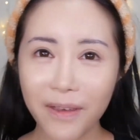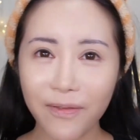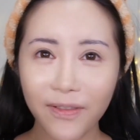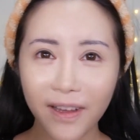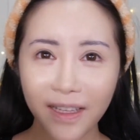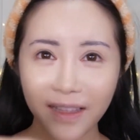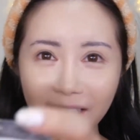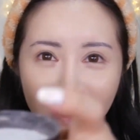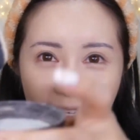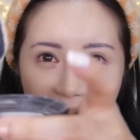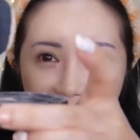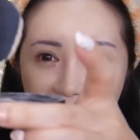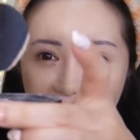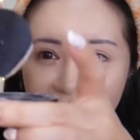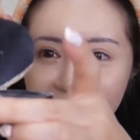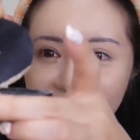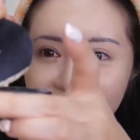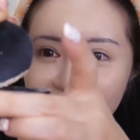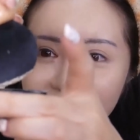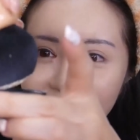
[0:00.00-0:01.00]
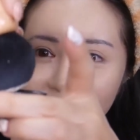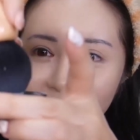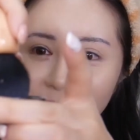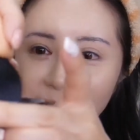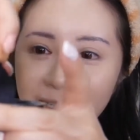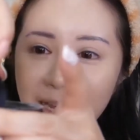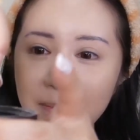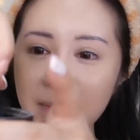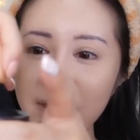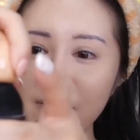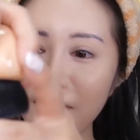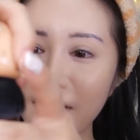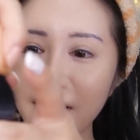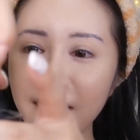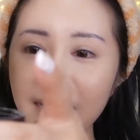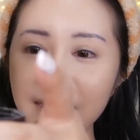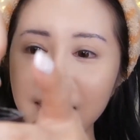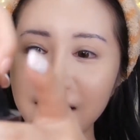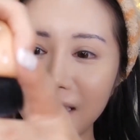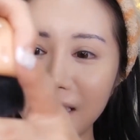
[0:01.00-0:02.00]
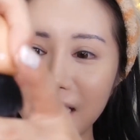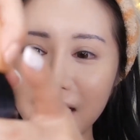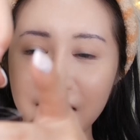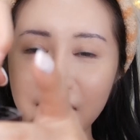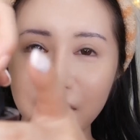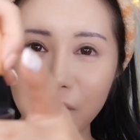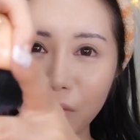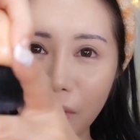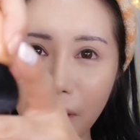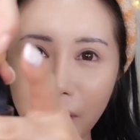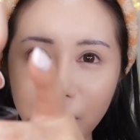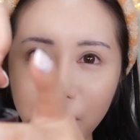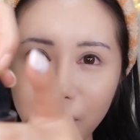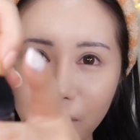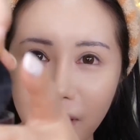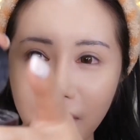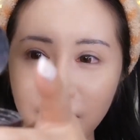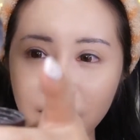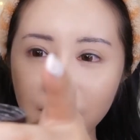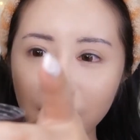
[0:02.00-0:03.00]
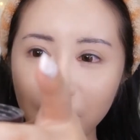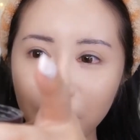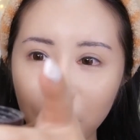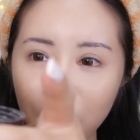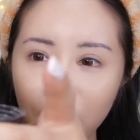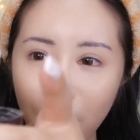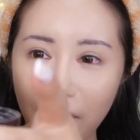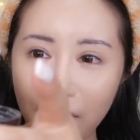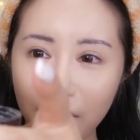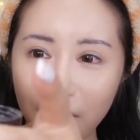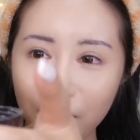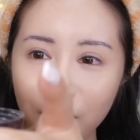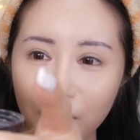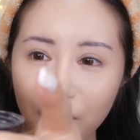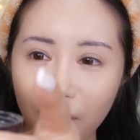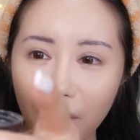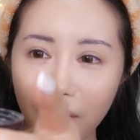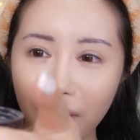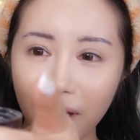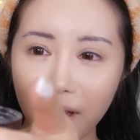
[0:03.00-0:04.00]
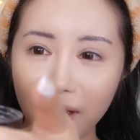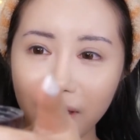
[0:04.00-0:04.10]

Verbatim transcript: 蜜粉的盖子，你就在蜜粉盖子这里转一转，甩一甩。